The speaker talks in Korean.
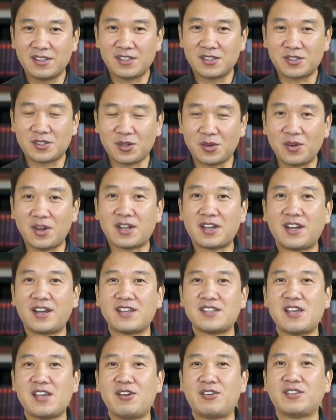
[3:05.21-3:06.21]
정확하게
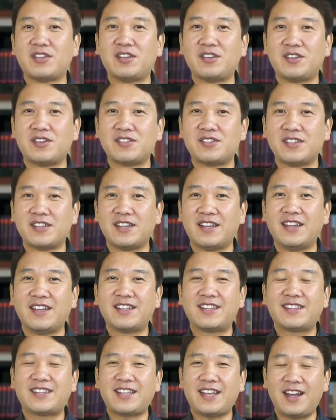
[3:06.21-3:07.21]
사용되는 것은
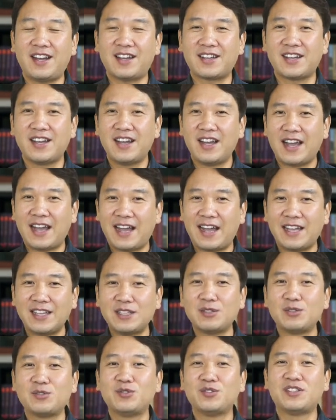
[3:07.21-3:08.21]
딱
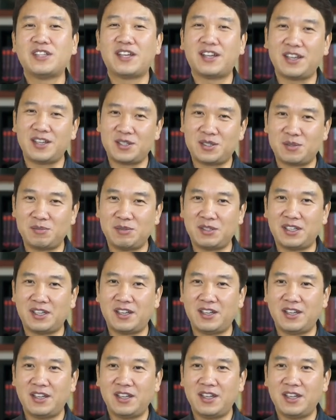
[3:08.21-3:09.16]
한 군데가 있습니다.